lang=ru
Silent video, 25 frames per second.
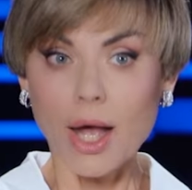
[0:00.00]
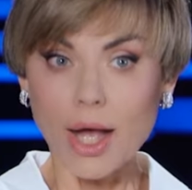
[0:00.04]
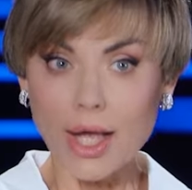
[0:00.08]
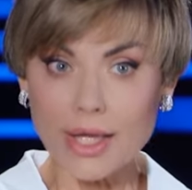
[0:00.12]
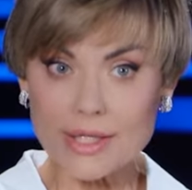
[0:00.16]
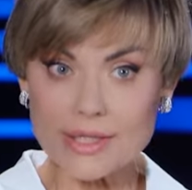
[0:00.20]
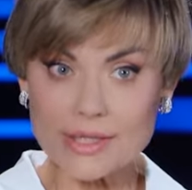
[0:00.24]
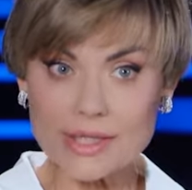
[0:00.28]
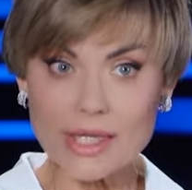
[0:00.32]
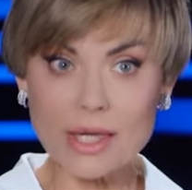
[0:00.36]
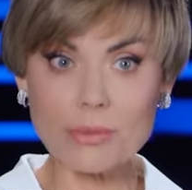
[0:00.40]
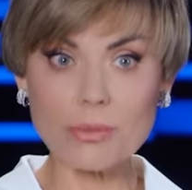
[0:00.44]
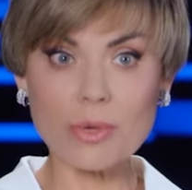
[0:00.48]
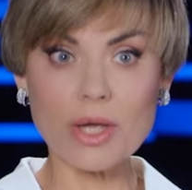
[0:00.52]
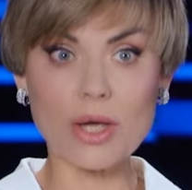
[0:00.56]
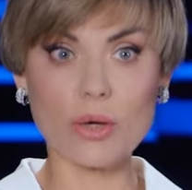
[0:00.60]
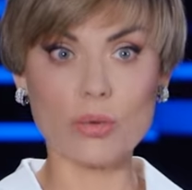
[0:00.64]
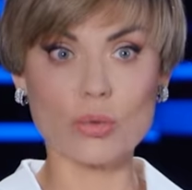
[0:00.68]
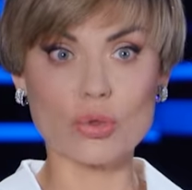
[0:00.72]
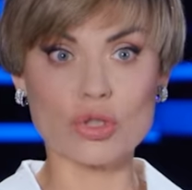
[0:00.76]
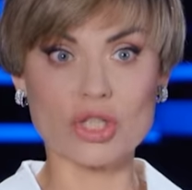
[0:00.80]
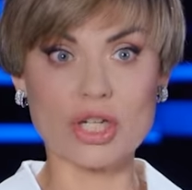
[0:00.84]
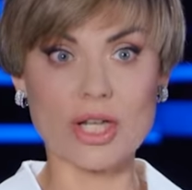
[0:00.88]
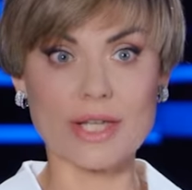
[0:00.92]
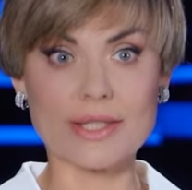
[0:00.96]
А самое
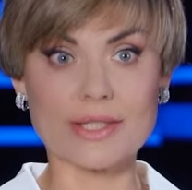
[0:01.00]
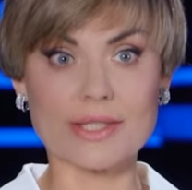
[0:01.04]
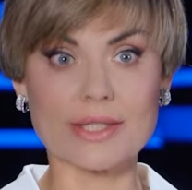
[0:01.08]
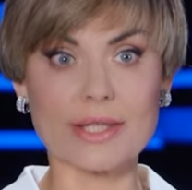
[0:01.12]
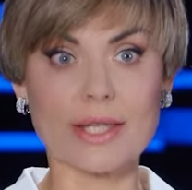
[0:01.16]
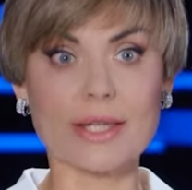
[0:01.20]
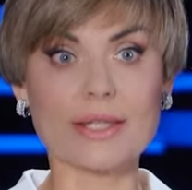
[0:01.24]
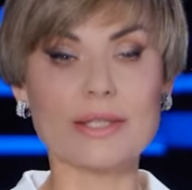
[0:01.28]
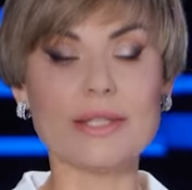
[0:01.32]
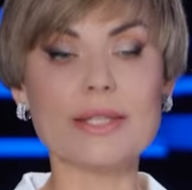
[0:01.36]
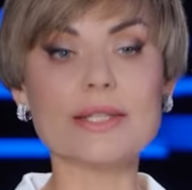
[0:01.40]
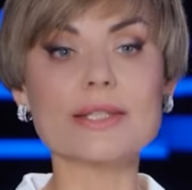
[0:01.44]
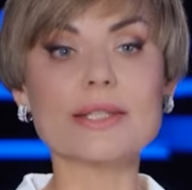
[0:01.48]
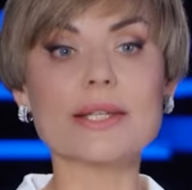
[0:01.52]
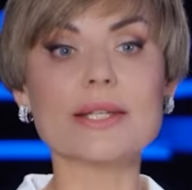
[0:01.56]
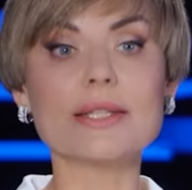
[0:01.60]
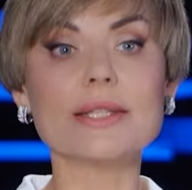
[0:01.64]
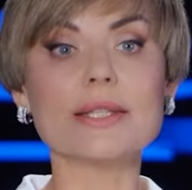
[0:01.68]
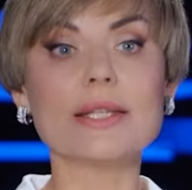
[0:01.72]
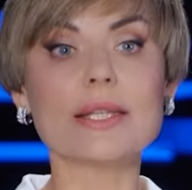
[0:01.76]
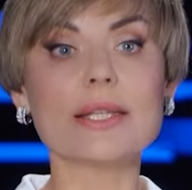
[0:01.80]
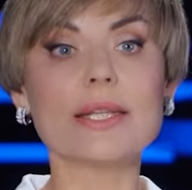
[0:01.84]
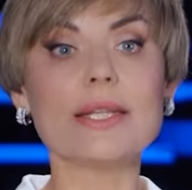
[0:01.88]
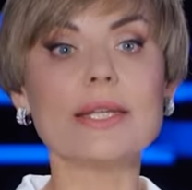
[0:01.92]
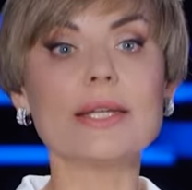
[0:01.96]
ужасное,
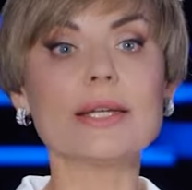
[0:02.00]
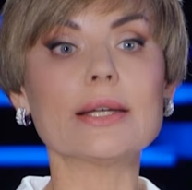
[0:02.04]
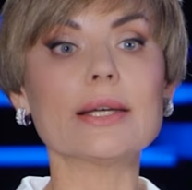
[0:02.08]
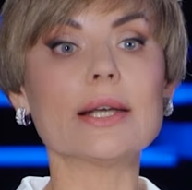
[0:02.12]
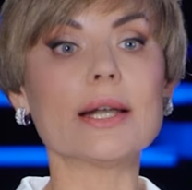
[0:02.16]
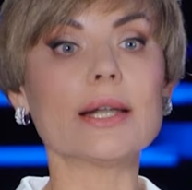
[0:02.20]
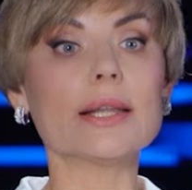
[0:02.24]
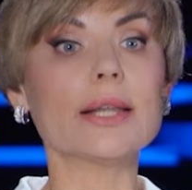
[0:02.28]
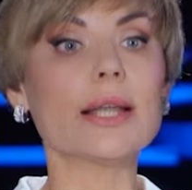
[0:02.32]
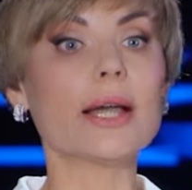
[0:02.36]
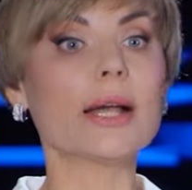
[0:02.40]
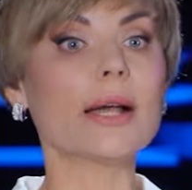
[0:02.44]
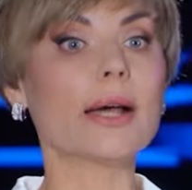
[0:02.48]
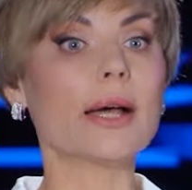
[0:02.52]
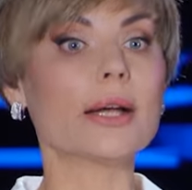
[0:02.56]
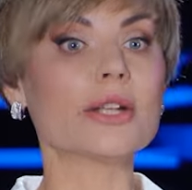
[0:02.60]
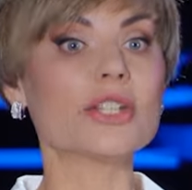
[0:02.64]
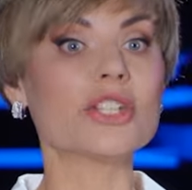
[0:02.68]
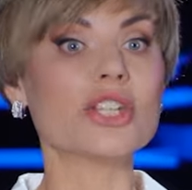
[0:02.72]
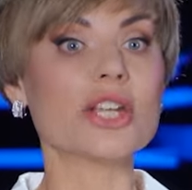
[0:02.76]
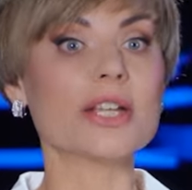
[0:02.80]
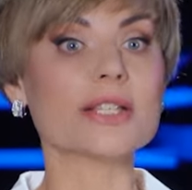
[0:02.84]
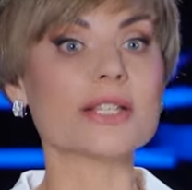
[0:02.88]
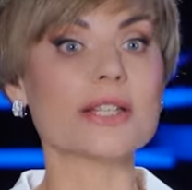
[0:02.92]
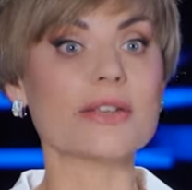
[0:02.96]
дескать, такие города,
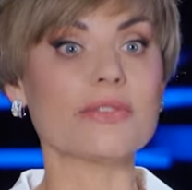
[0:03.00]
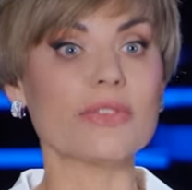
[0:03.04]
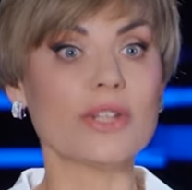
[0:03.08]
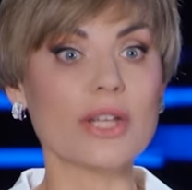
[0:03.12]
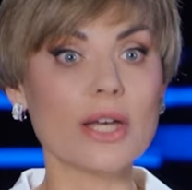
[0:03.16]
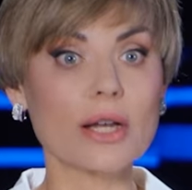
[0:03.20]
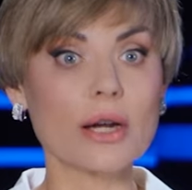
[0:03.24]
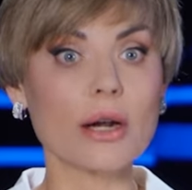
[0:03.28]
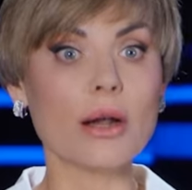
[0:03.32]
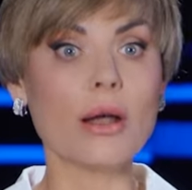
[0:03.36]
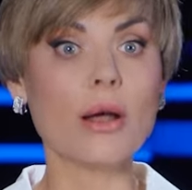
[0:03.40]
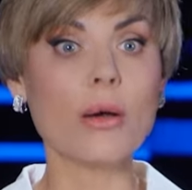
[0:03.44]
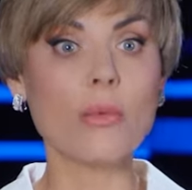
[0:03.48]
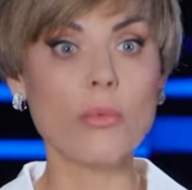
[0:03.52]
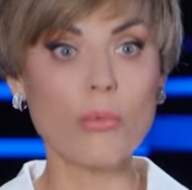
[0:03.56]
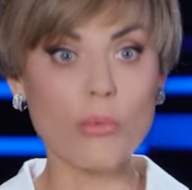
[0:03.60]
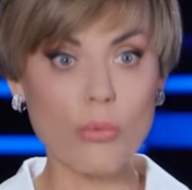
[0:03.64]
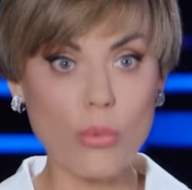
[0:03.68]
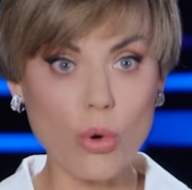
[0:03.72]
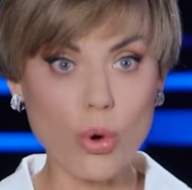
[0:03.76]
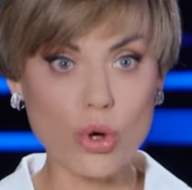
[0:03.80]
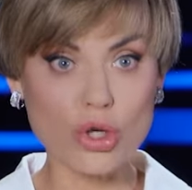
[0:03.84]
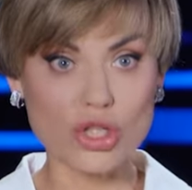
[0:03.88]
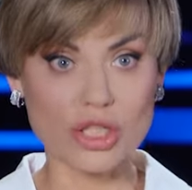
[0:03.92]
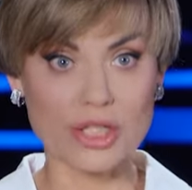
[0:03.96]
как Часовьяр,
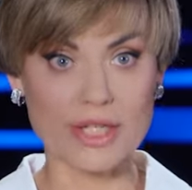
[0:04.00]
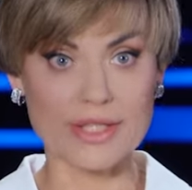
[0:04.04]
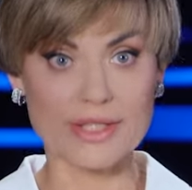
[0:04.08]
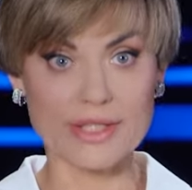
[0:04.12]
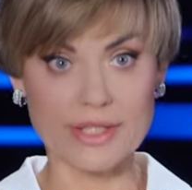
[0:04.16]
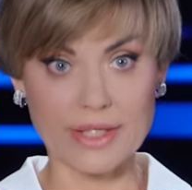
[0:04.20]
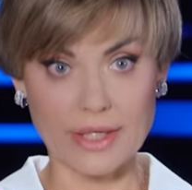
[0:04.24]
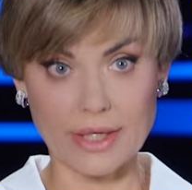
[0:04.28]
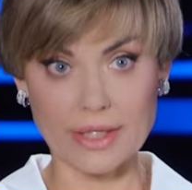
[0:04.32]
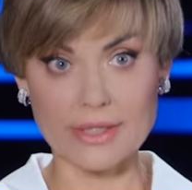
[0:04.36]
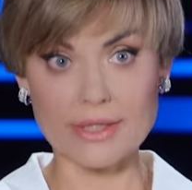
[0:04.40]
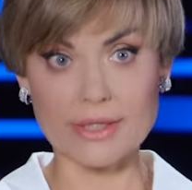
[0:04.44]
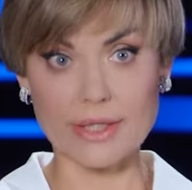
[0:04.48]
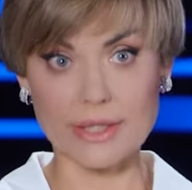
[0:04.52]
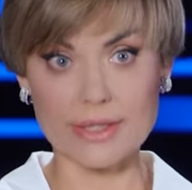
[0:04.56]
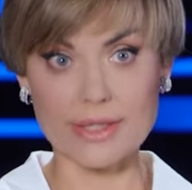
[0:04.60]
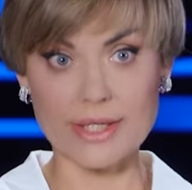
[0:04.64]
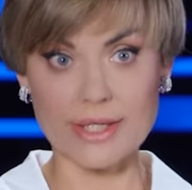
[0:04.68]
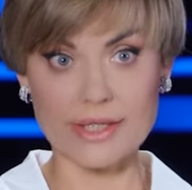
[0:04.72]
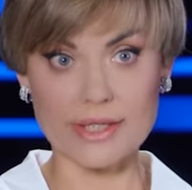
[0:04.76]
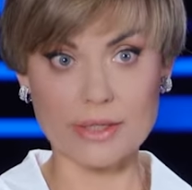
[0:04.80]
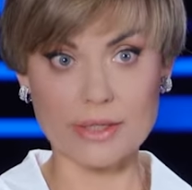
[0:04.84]
можно стереть с лица